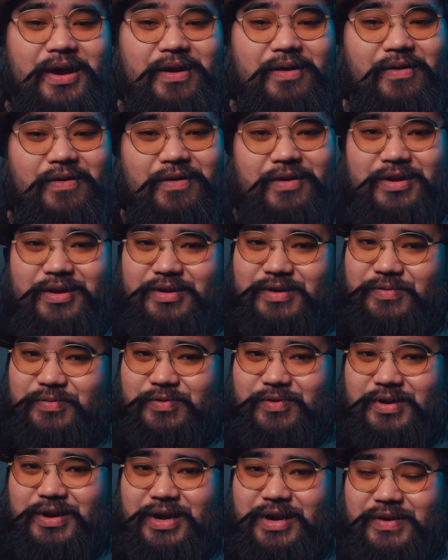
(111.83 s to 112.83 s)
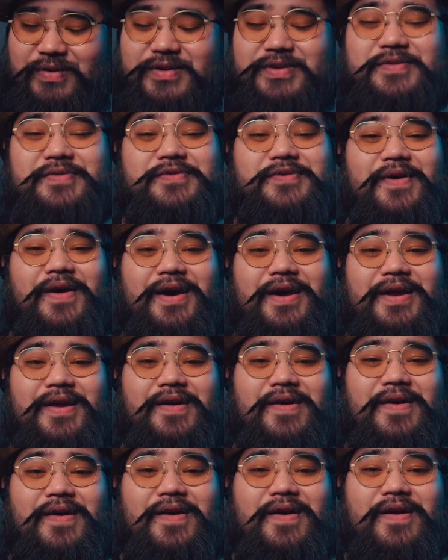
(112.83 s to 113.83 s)
แล้วก็อย่าลืมกดไลค์กด subscribe
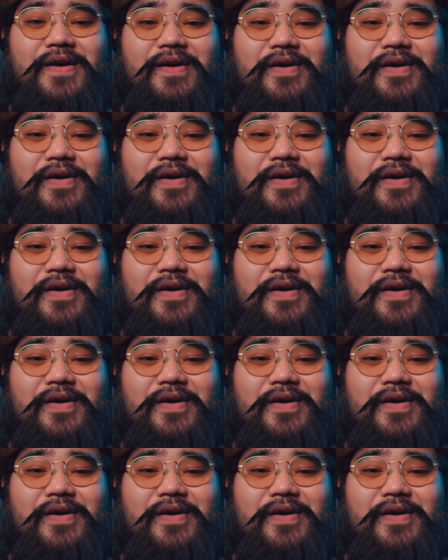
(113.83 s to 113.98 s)
แล้วก็